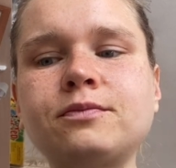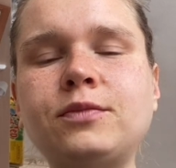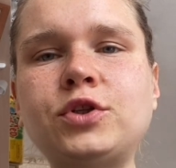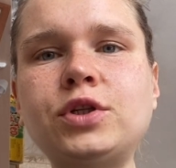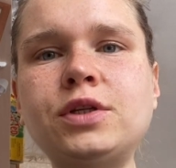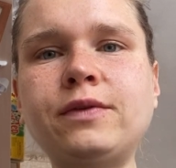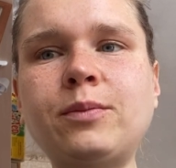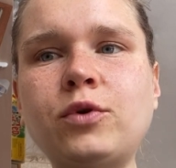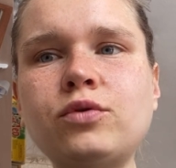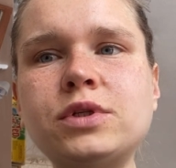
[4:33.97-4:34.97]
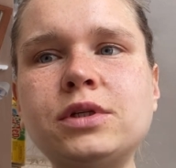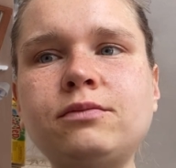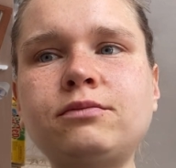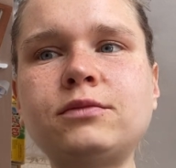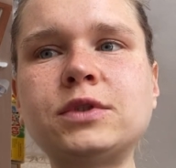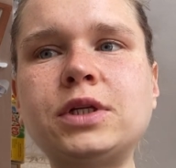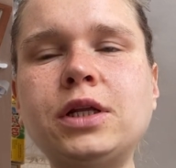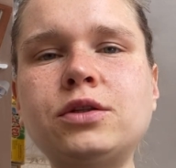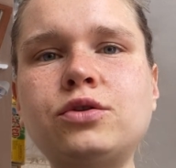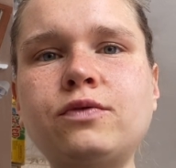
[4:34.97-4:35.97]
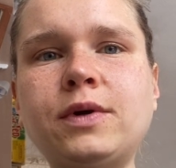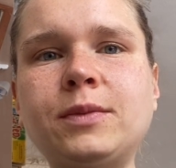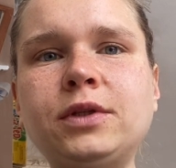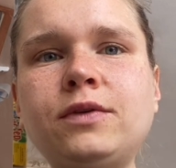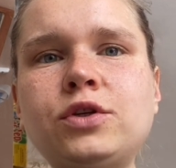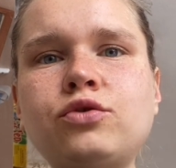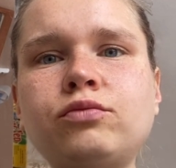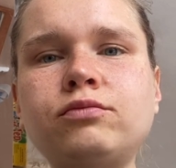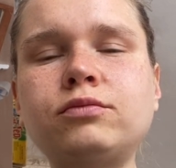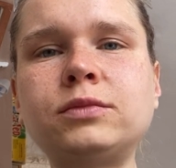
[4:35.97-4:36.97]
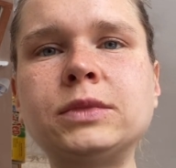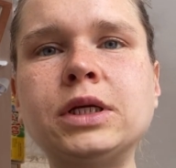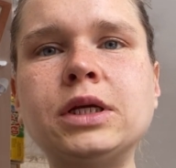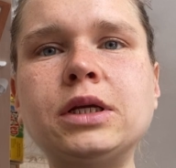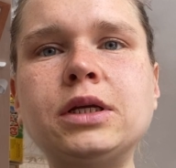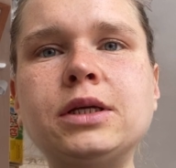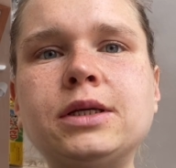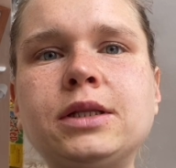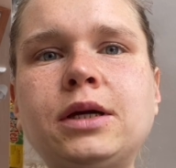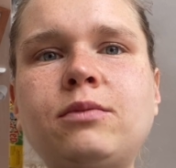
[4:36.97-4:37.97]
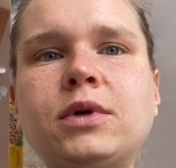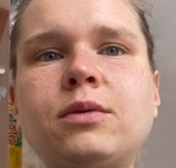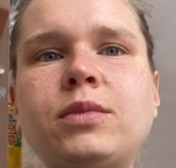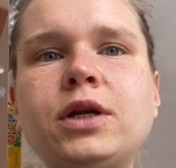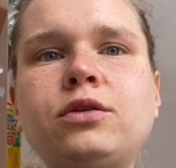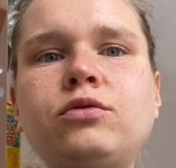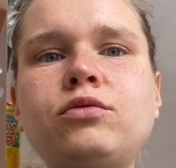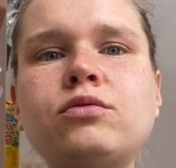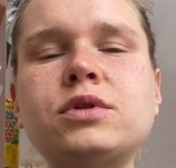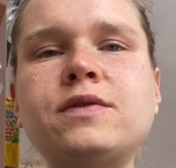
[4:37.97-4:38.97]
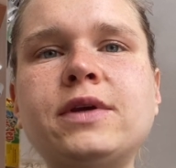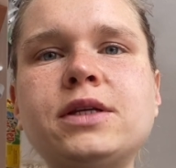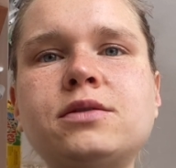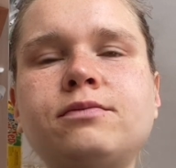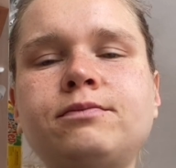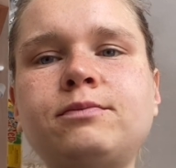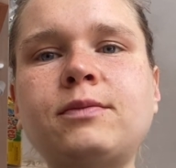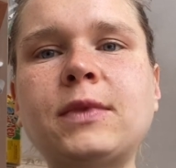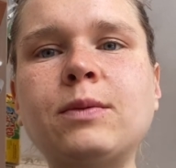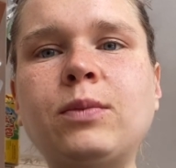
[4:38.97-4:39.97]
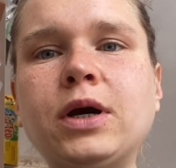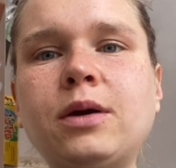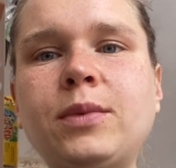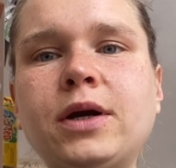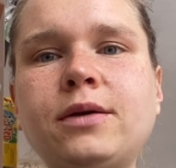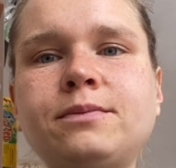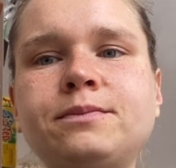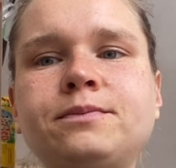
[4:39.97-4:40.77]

Пишите вопросы, с радостью вам отвечу и дам обратную связь. Пока-пока.